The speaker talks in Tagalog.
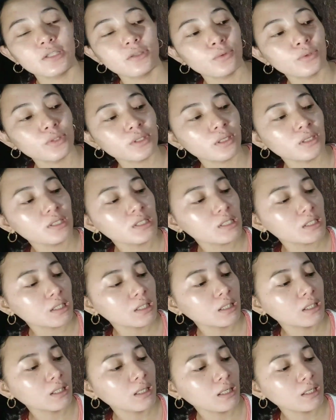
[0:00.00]
So,
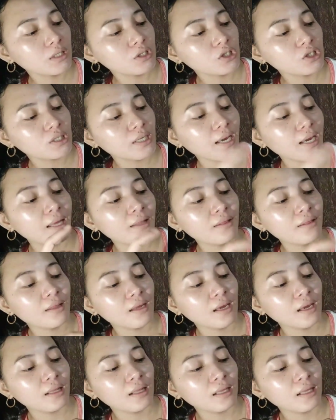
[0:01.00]
sunscreen na rin siya and
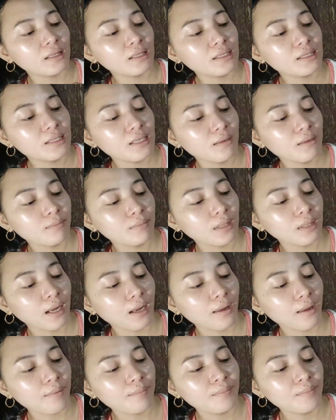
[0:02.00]
then at the same
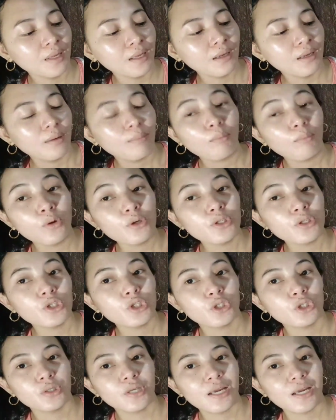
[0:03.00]
time,
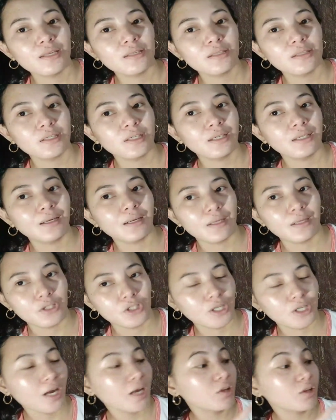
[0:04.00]
moisturizer na rin
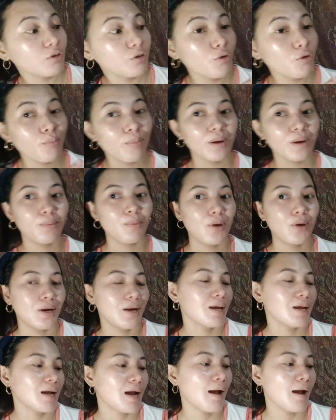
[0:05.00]
siya. Ito yung pang
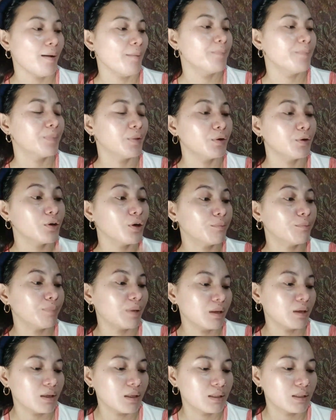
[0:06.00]
morning ha, or yung
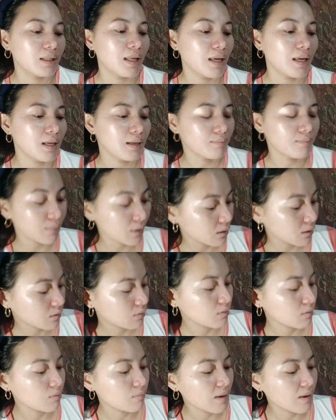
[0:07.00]
pang day, pang
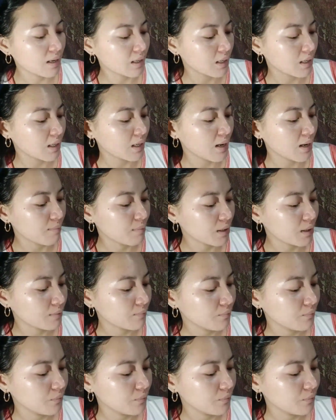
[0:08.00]
umagang gamit.